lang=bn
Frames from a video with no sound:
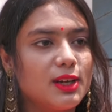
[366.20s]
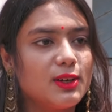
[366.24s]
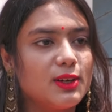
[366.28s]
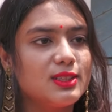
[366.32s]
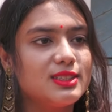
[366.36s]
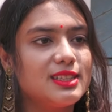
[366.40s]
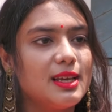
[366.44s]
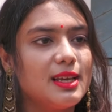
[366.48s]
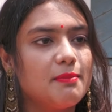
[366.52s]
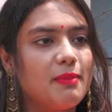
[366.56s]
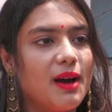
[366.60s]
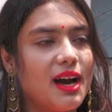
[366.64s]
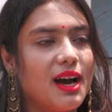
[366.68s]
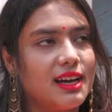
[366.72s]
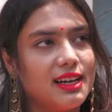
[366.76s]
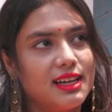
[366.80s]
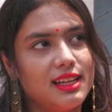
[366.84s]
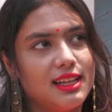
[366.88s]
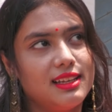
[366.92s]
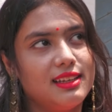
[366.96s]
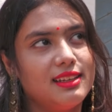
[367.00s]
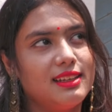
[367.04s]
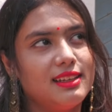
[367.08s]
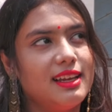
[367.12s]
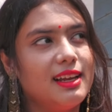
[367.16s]
হচ্ছে
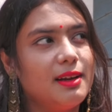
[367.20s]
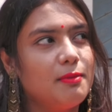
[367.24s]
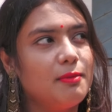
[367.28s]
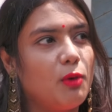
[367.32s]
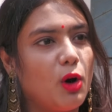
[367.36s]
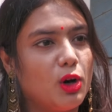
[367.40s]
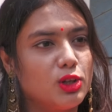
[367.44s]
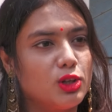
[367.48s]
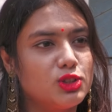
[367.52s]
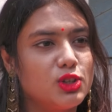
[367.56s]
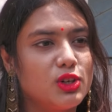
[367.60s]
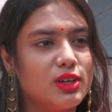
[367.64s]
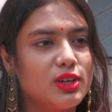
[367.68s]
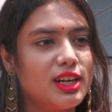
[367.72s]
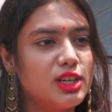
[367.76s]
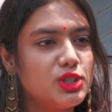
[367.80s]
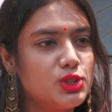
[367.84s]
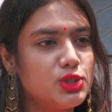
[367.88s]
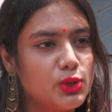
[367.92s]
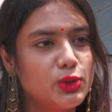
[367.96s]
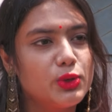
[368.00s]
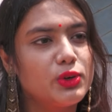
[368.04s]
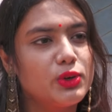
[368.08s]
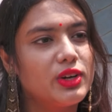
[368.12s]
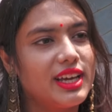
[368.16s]
বাঙালিদের বছরের
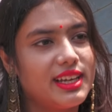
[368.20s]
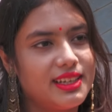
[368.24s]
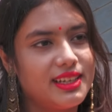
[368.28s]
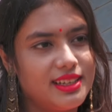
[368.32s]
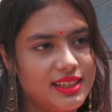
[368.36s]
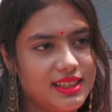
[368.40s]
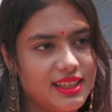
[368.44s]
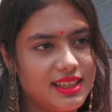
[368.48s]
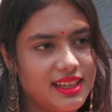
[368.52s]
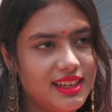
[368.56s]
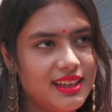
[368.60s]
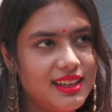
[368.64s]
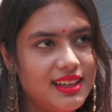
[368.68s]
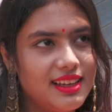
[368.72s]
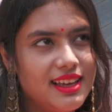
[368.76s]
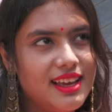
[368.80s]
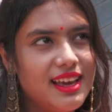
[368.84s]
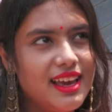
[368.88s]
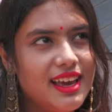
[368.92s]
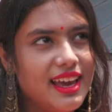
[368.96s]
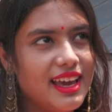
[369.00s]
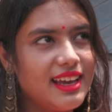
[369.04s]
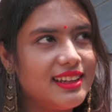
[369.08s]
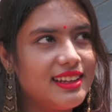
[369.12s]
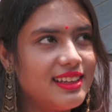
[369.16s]
শুরুর একটি দিন
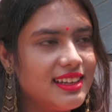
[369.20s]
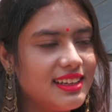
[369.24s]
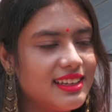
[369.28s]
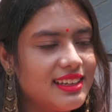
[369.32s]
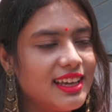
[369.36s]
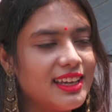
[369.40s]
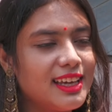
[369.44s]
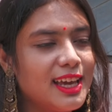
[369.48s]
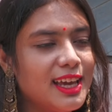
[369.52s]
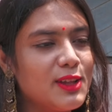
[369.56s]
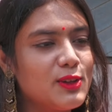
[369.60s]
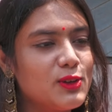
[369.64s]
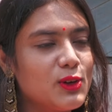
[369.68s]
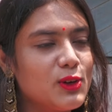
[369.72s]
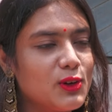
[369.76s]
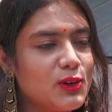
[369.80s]
এই দিনকে